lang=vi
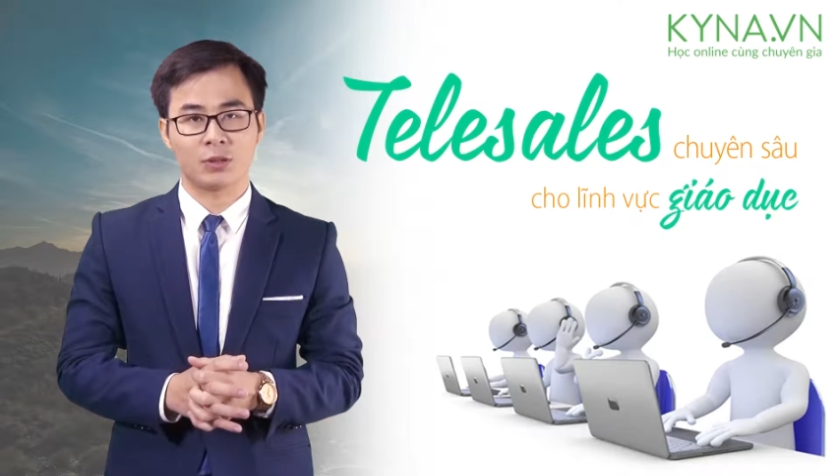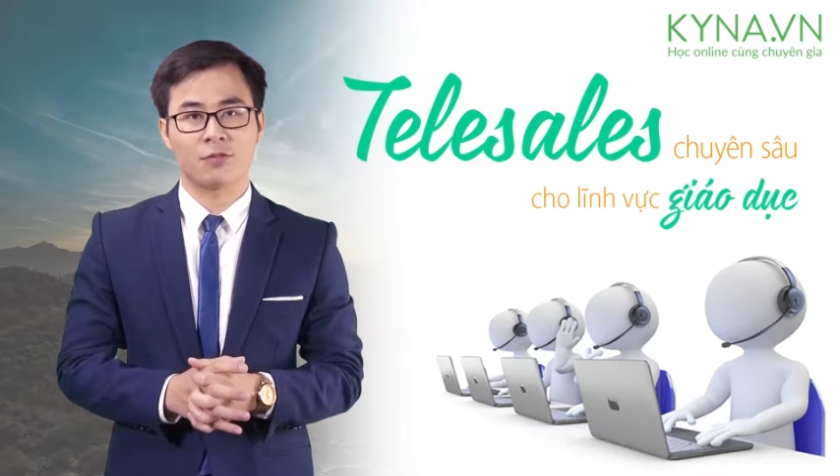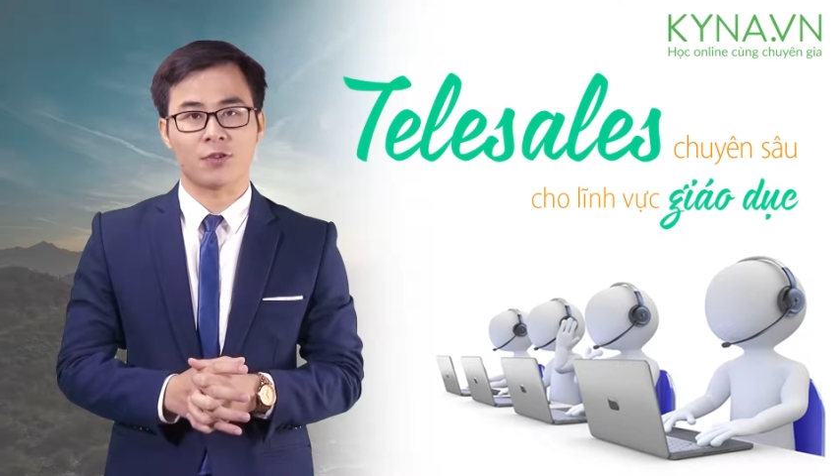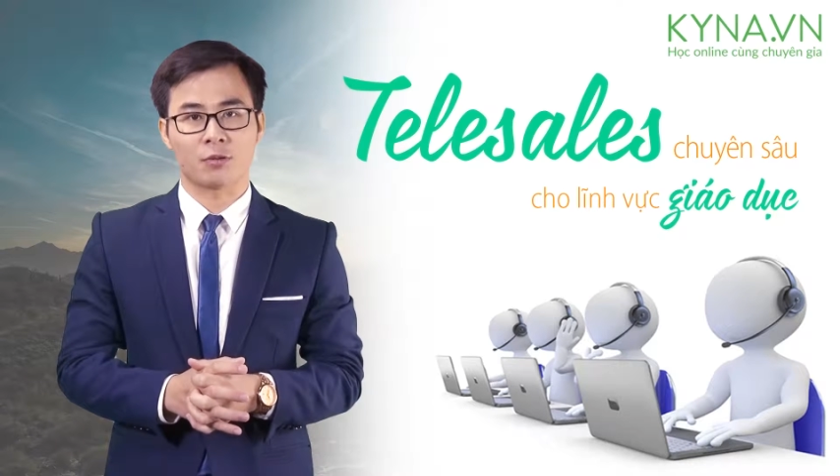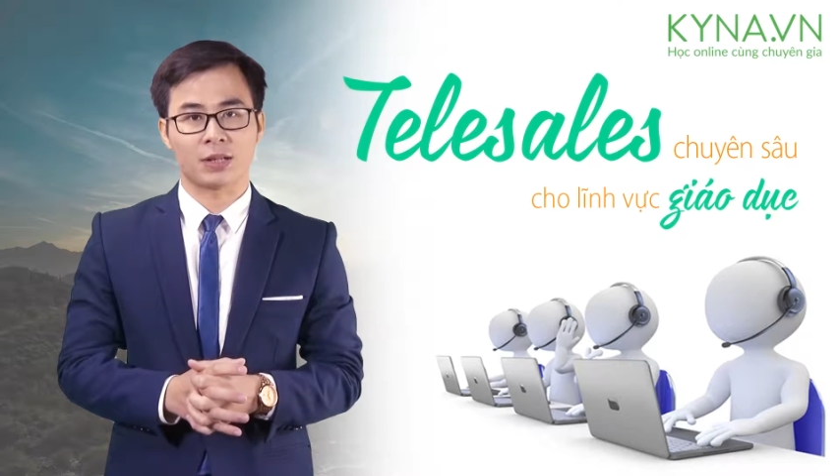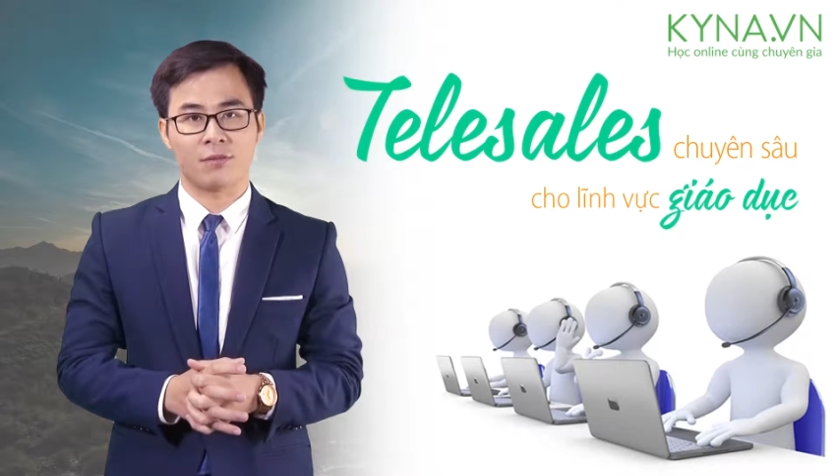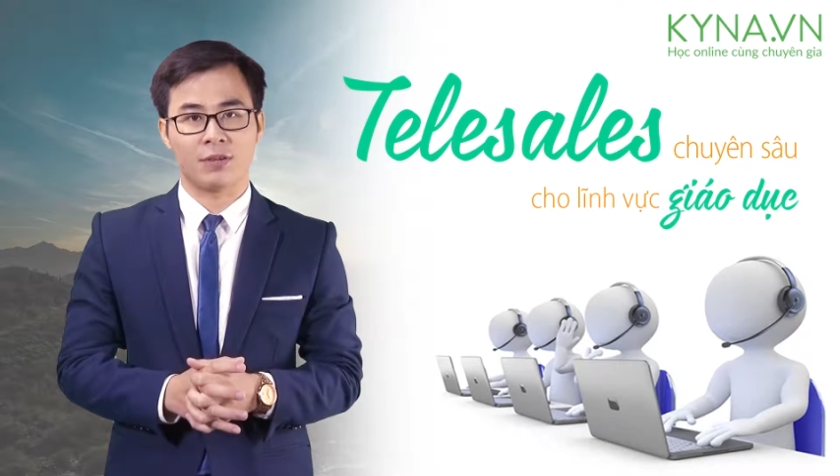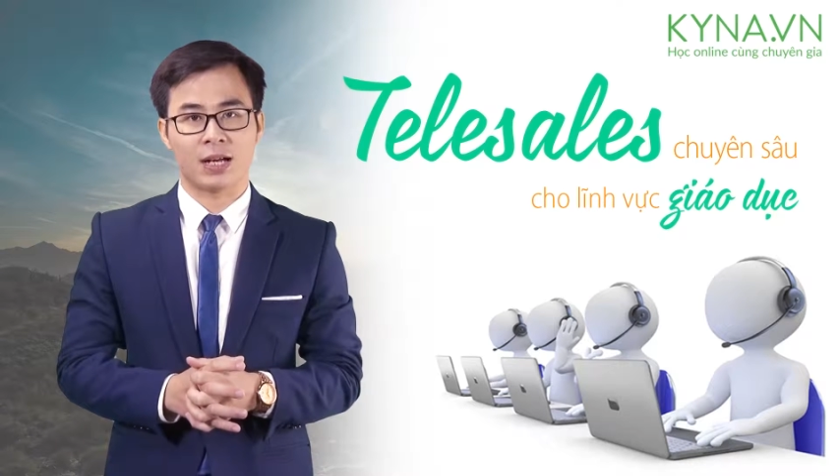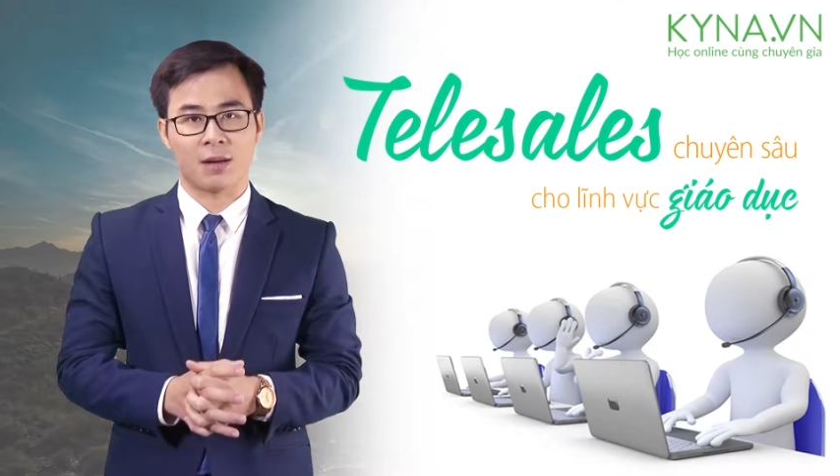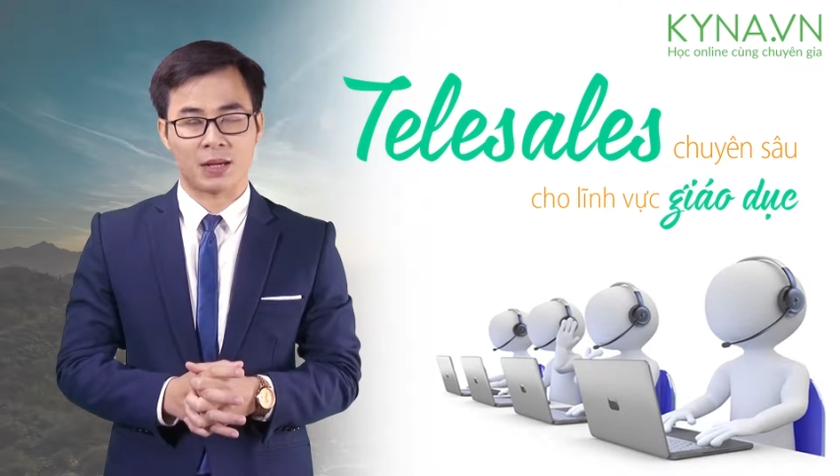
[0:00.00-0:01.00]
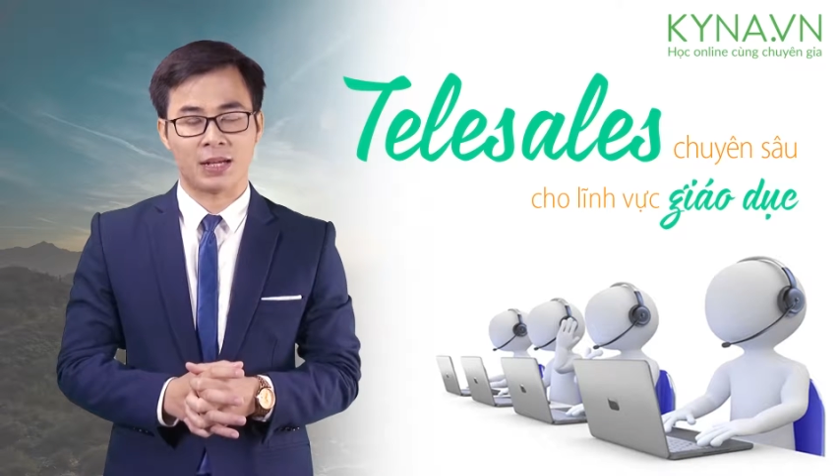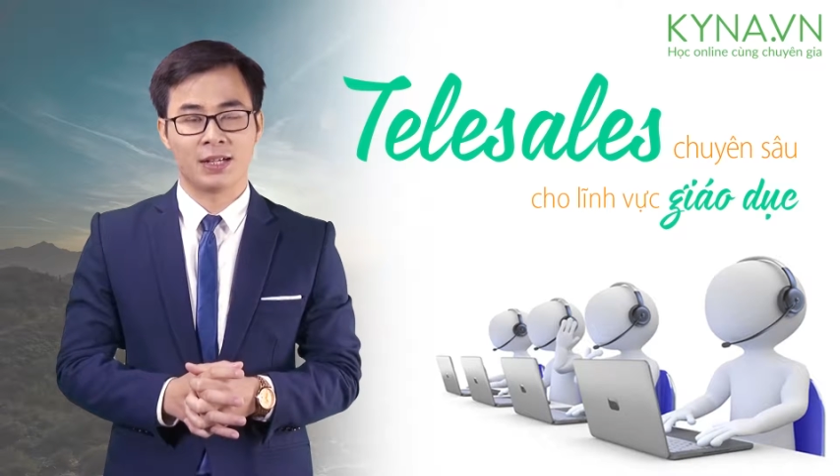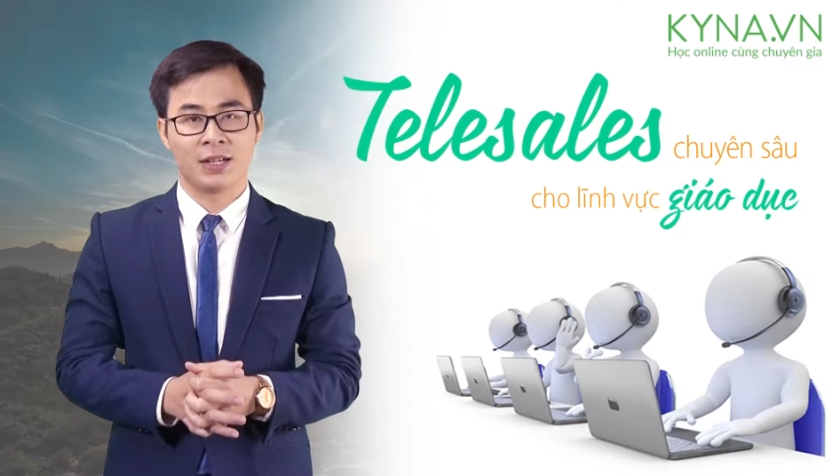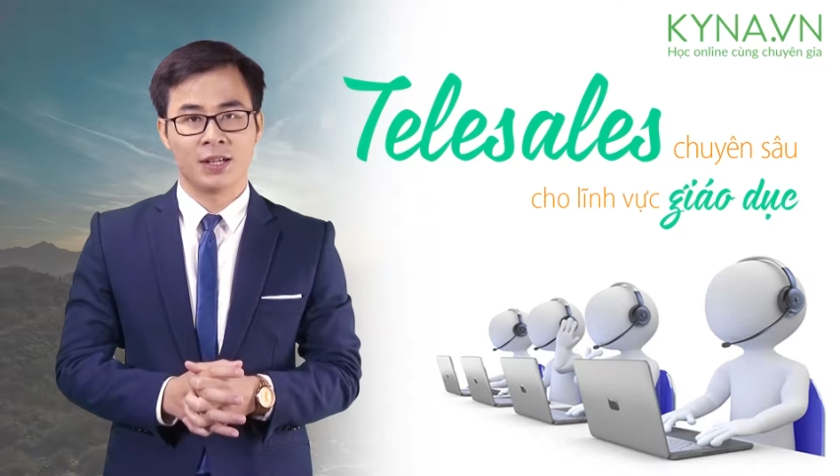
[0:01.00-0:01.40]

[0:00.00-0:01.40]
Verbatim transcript: tiên phong tại Việt Nam này.